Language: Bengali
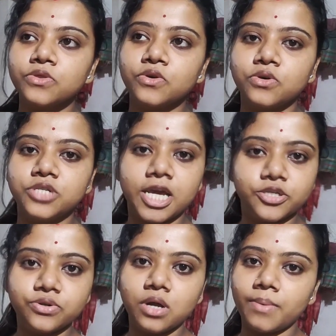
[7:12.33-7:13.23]
তো
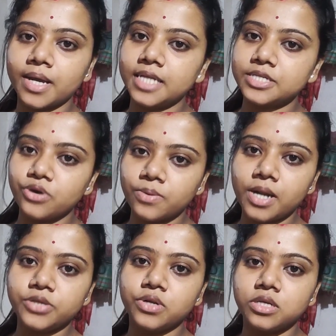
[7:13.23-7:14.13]
সেই জন্য আমাকে আজকে ওই
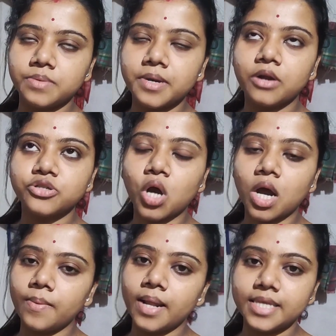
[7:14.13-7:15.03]
বাড়ি চলে যেতে হবে কারণ
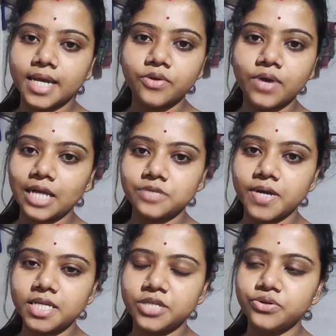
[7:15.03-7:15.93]
সকালবেলা থেকে একটু কাজ
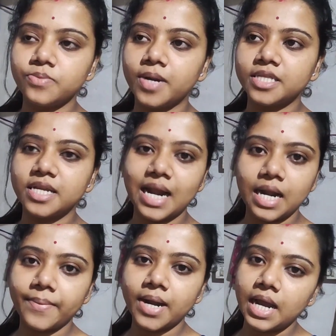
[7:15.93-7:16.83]
ফাজ আছে ওই বাড়িতে
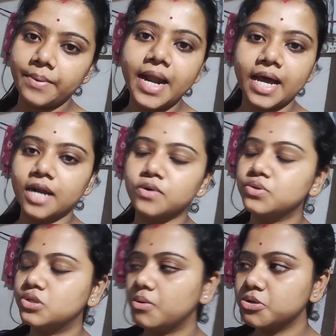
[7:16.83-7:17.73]
রান্নাবান্না আমার একার
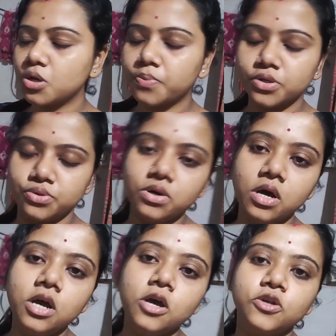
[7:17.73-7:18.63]
করতে হবে সব কিছু
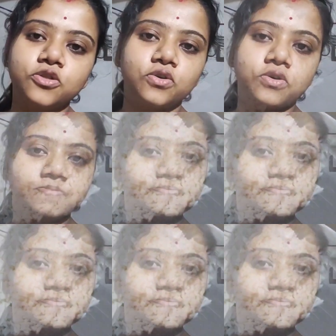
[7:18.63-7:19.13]
তো